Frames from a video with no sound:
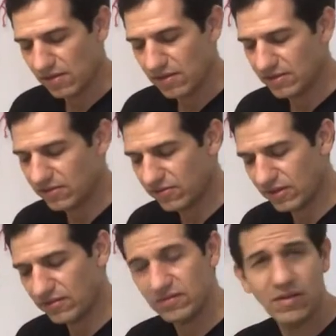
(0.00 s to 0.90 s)
Mas
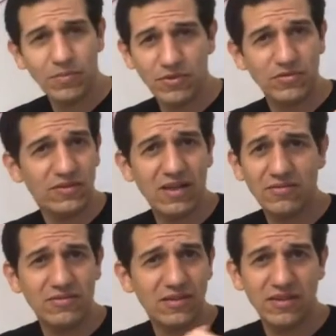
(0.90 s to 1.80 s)
enfim, depois de
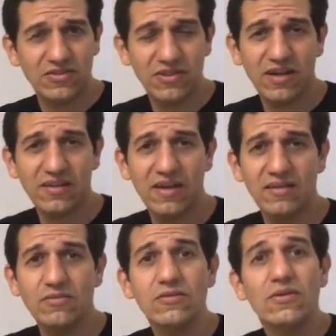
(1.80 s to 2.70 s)
usado, isso aqui é
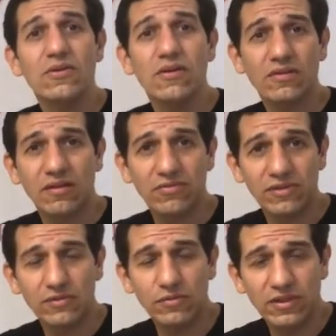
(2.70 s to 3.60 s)
descartado. Eu estava
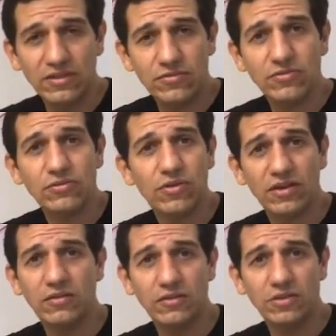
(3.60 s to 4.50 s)
falando do lixo,
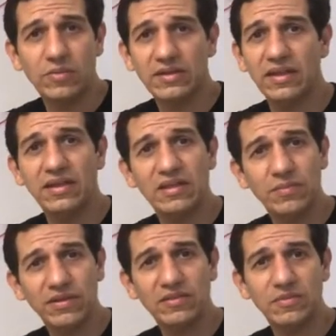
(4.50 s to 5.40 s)
joga no lixo de bateria,
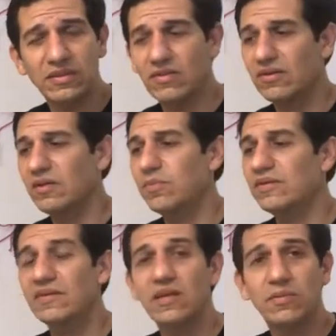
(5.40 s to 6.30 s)
porque esse metal aqui
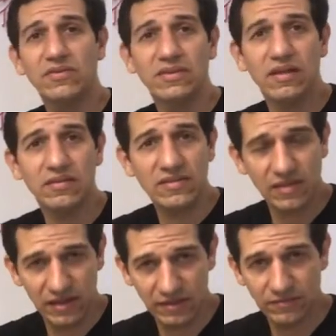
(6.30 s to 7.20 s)
pode ser reaproveitado e
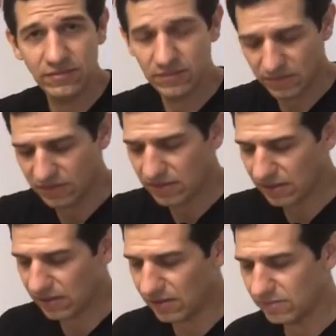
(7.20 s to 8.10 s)
reciclado. Isso é
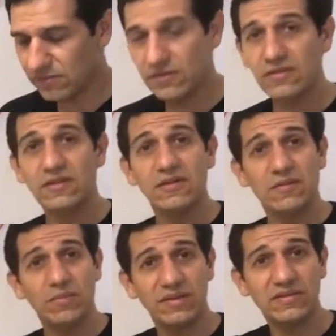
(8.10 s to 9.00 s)
legal,
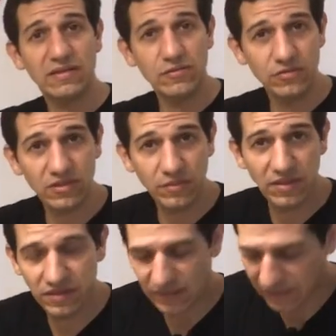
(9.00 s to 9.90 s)
pensar em
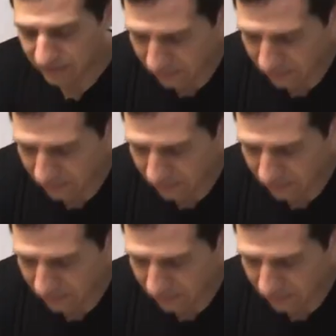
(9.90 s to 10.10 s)
sustentabilidade,